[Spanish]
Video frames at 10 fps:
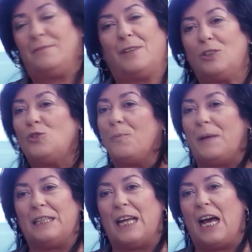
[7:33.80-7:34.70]
y fue
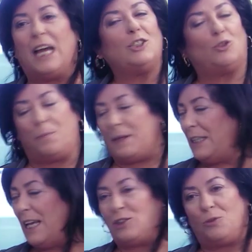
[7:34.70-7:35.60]
estupenda,
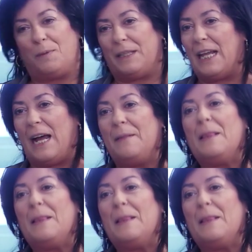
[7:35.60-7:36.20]
estupenda, estupenda,